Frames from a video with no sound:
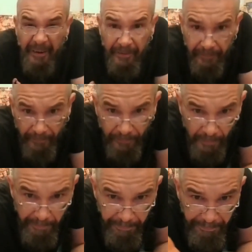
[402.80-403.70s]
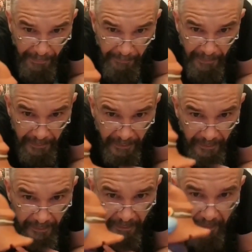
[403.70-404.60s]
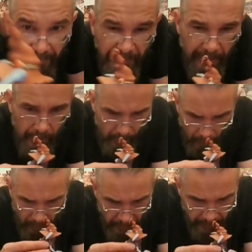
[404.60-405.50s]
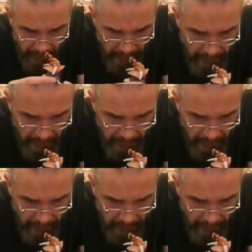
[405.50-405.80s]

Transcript: Das ist so eine Bimmel hinten dran, so eine Glocke.